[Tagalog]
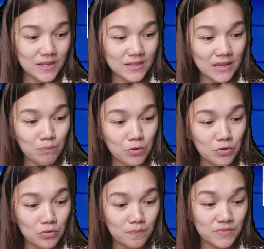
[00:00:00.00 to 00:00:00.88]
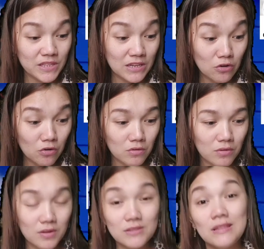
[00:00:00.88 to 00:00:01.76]
yan nga po yung
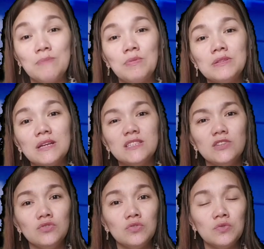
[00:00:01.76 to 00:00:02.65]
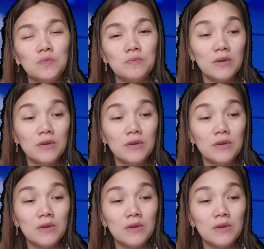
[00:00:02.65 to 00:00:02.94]
tingog. Tapos nandyan yung